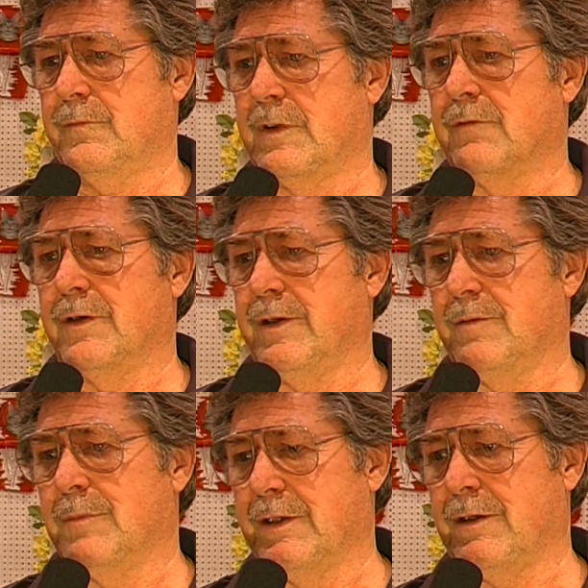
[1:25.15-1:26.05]
Da war der
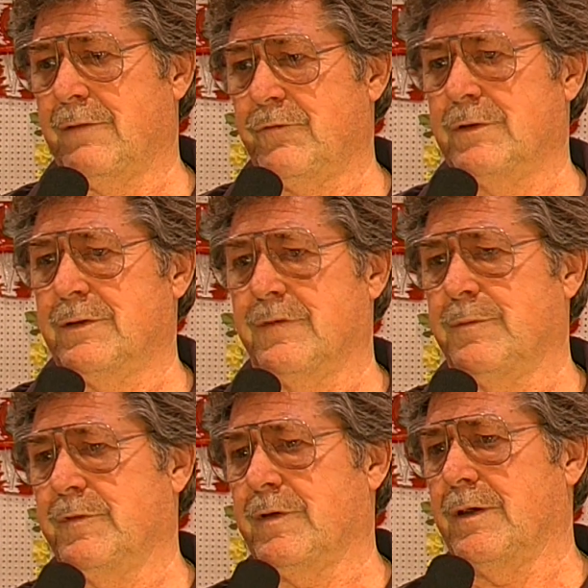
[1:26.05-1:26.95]
Mann Anfang der
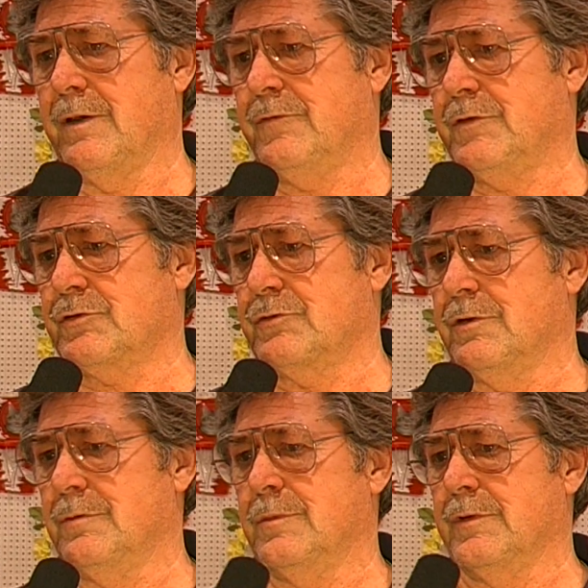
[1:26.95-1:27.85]
70er Jahre
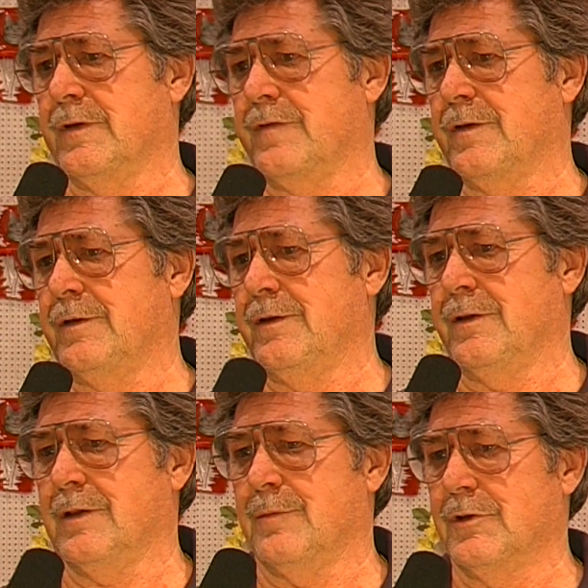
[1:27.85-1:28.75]
verstorben und jetzt hat die die
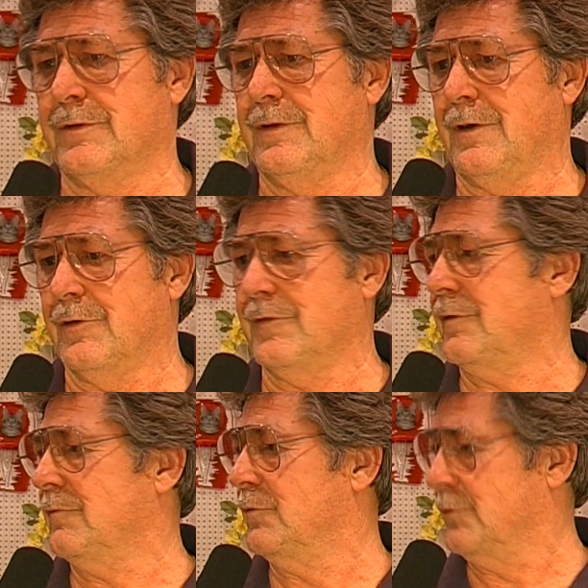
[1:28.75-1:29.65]
Klamotten da
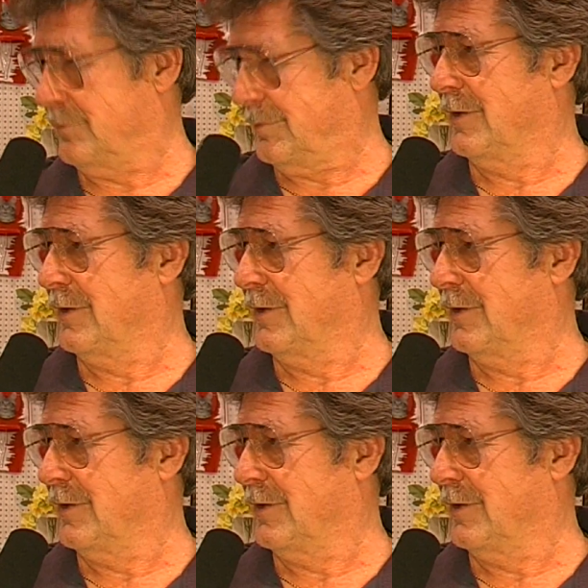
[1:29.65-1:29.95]
ausgewühlt